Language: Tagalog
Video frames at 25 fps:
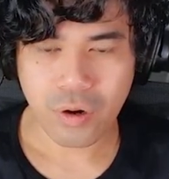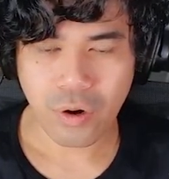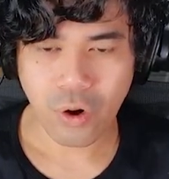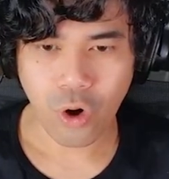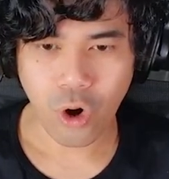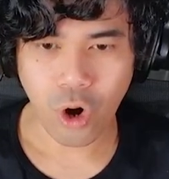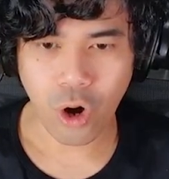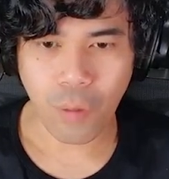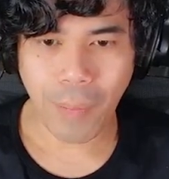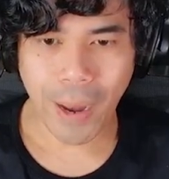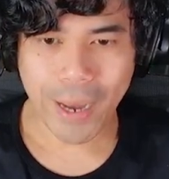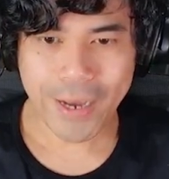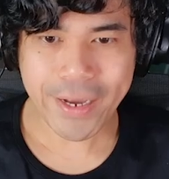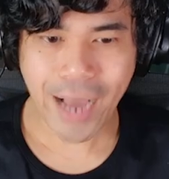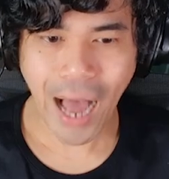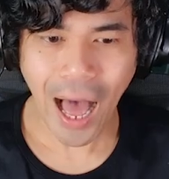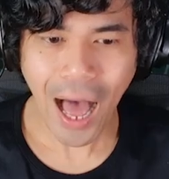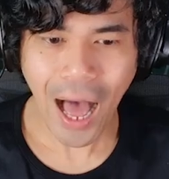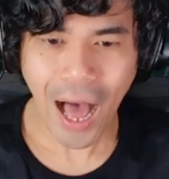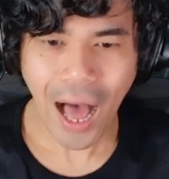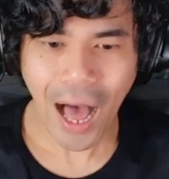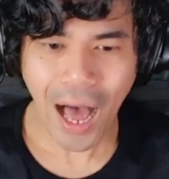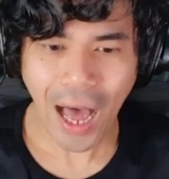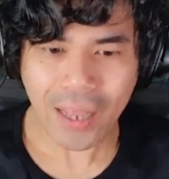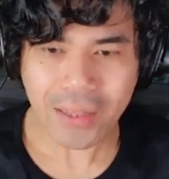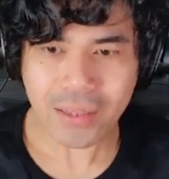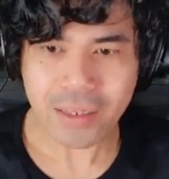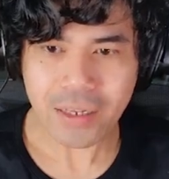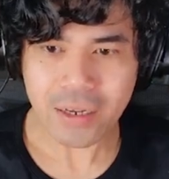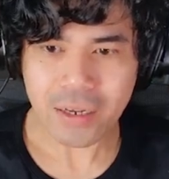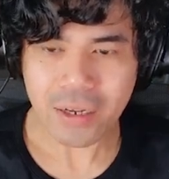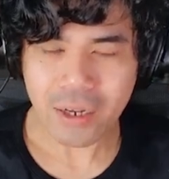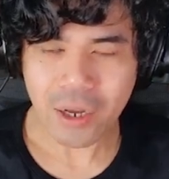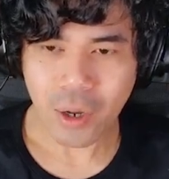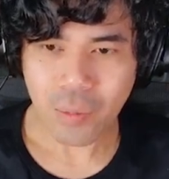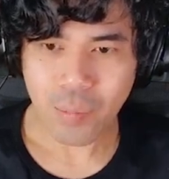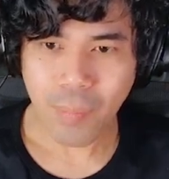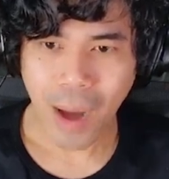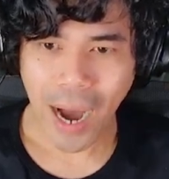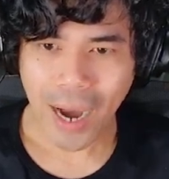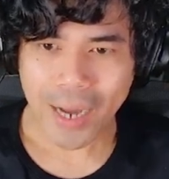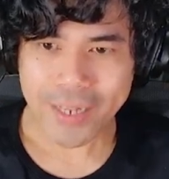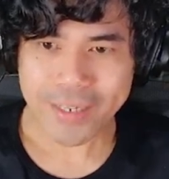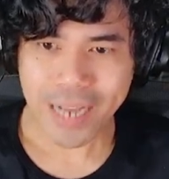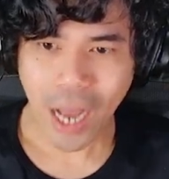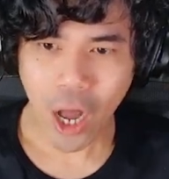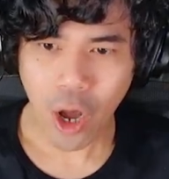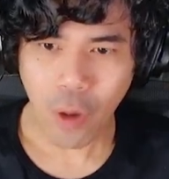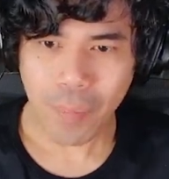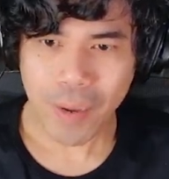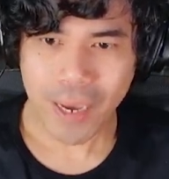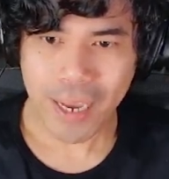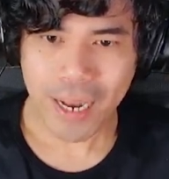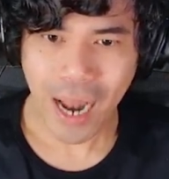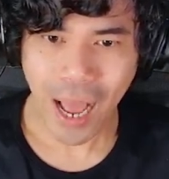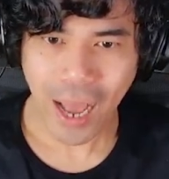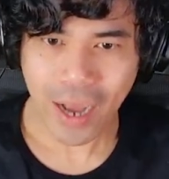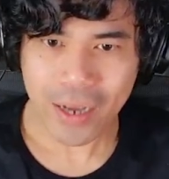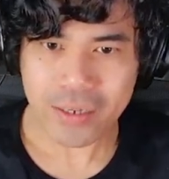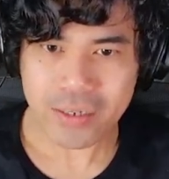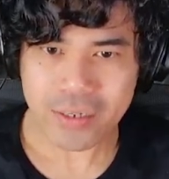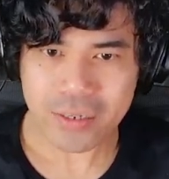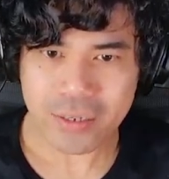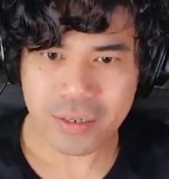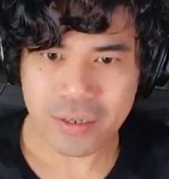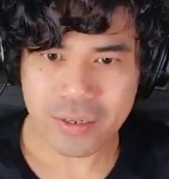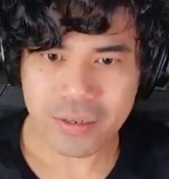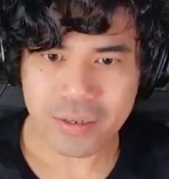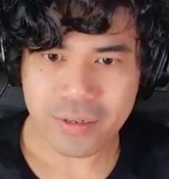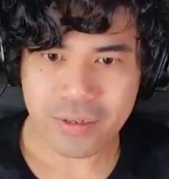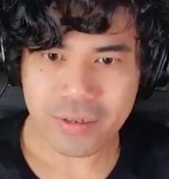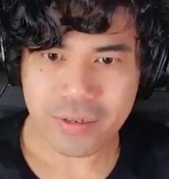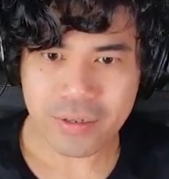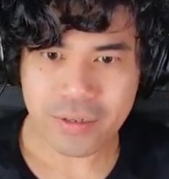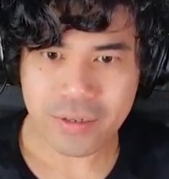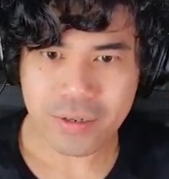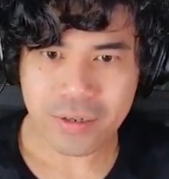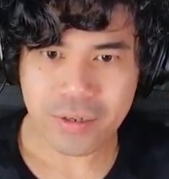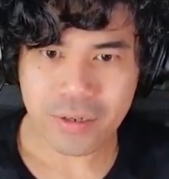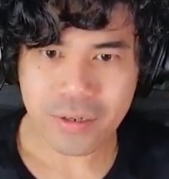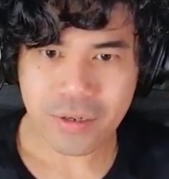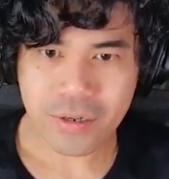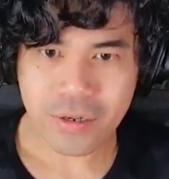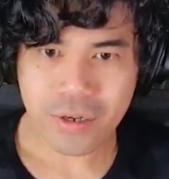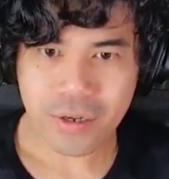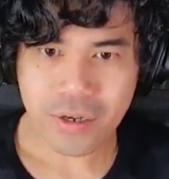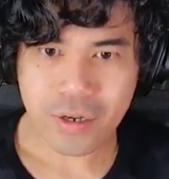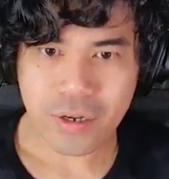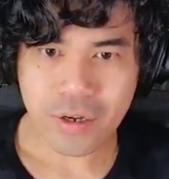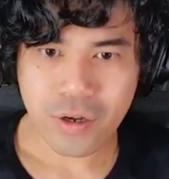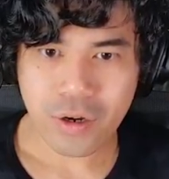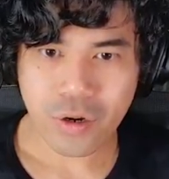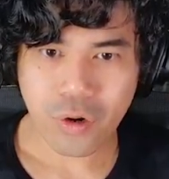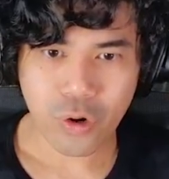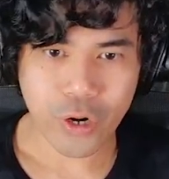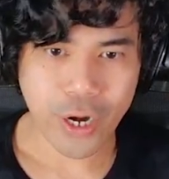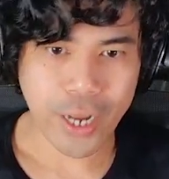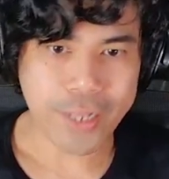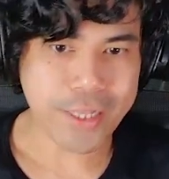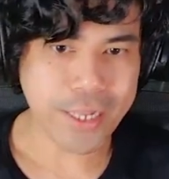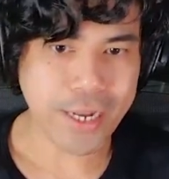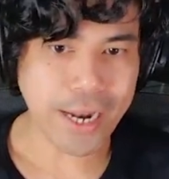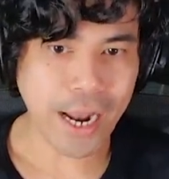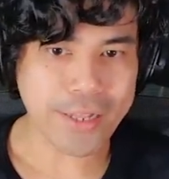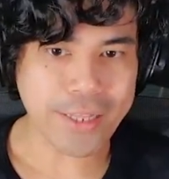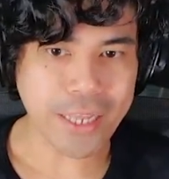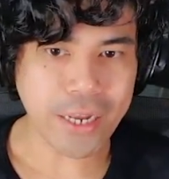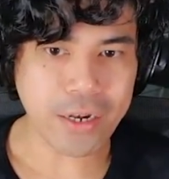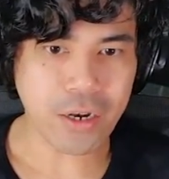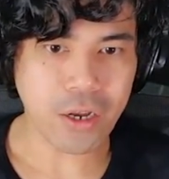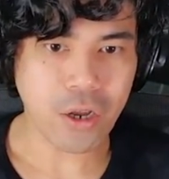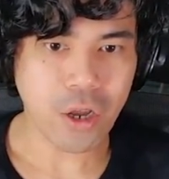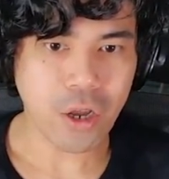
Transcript: Oh my God! Bakit ka umilag? Puritin natin.